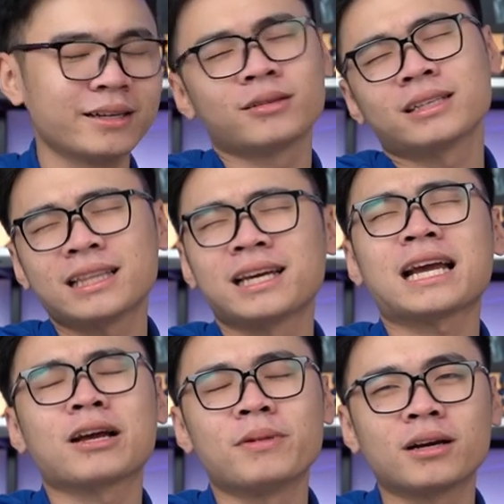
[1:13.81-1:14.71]
Thực ra tiếng
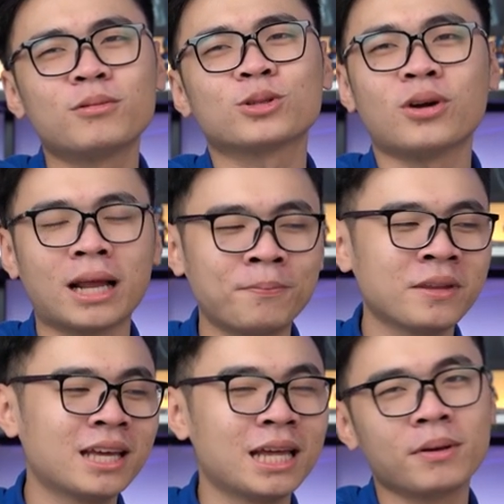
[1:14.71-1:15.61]
Anh của mình không được giỏi lắm
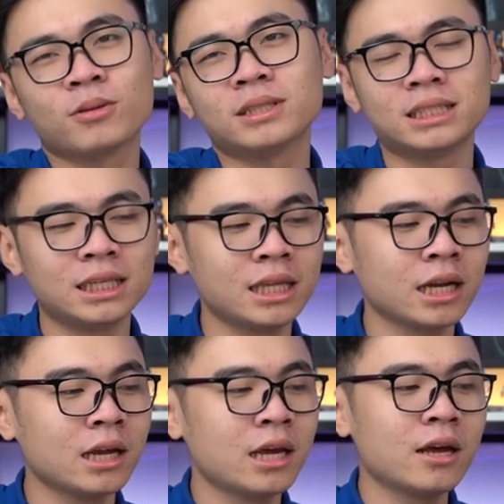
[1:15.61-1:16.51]
nên mình không dịch chi
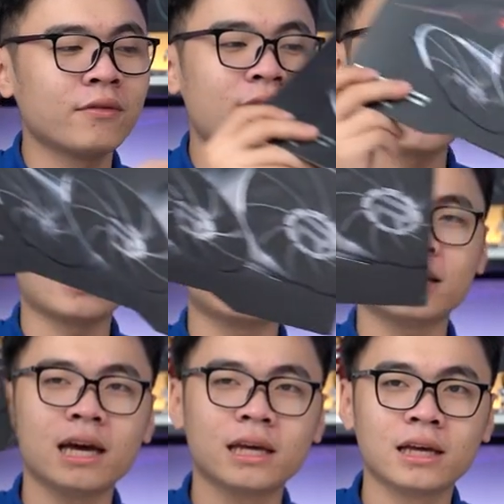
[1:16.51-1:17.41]
tiết. Và
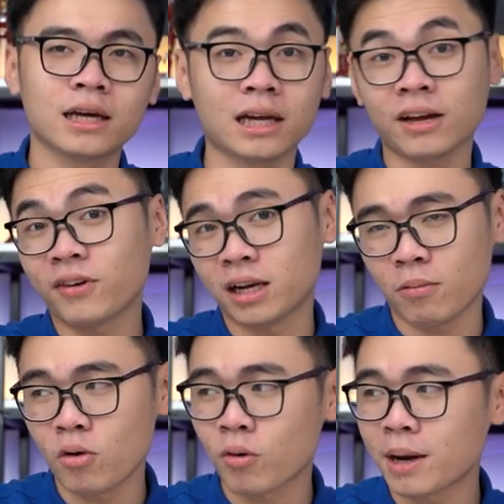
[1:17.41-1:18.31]
đây, đấy, cái phần
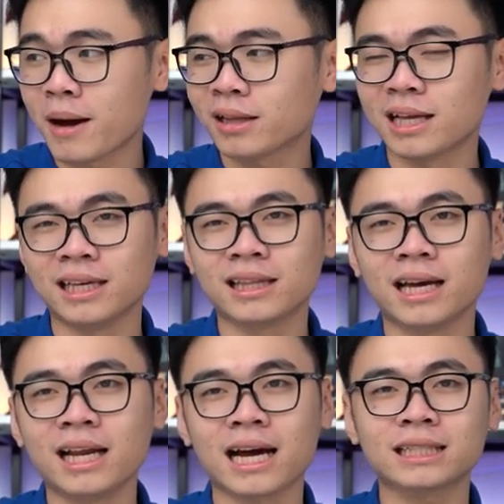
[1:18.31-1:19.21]
đóng hộp các bạn có thể nhìn
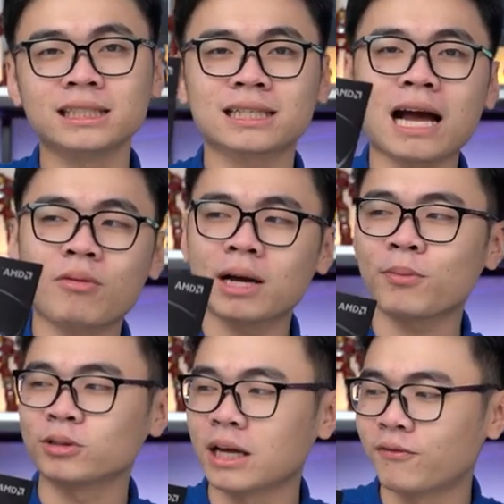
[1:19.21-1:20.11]
thấy là cái sự cao cấp
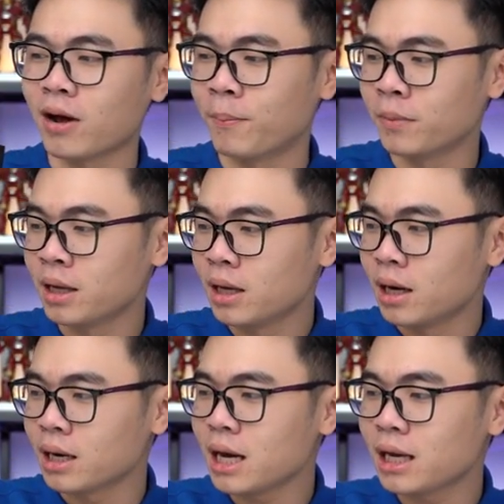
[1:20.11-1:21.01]
của sản phẩm.
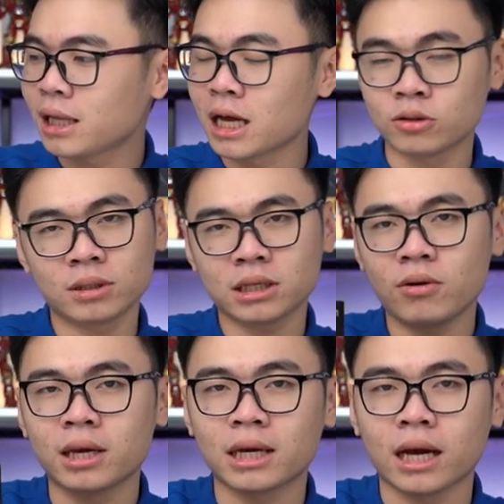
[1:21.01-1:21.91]
Ở đây thì chúng ta sẽ
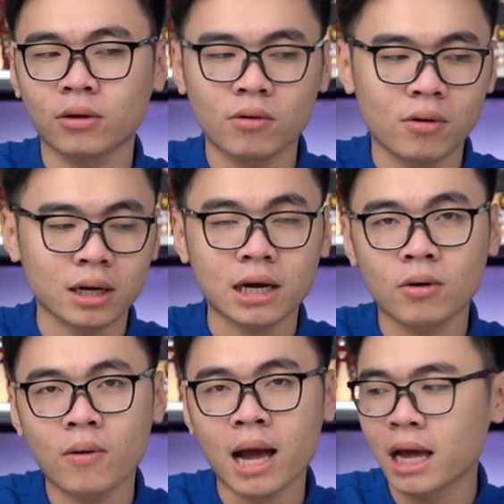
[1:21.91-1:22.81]
có hình ảnh của các
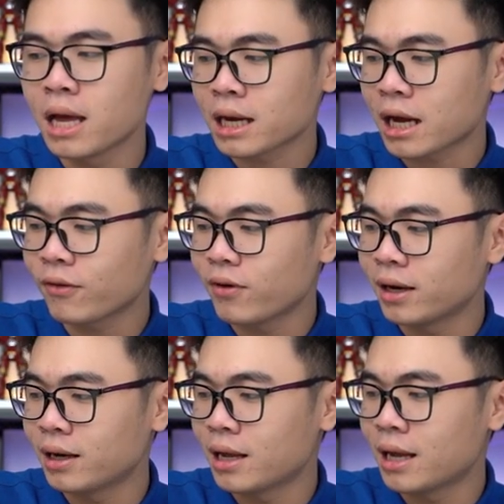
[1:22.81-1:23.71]
đồ họa, các cái
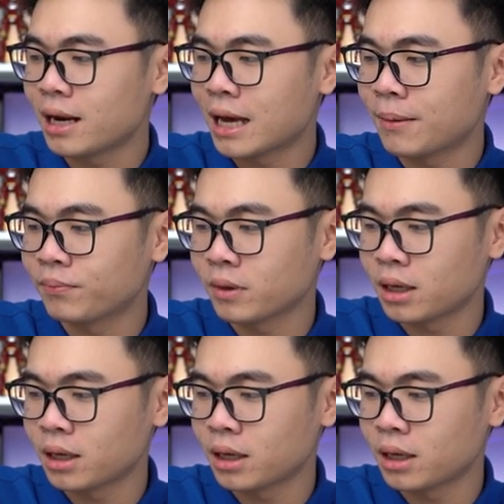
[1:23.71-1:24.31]
phần làm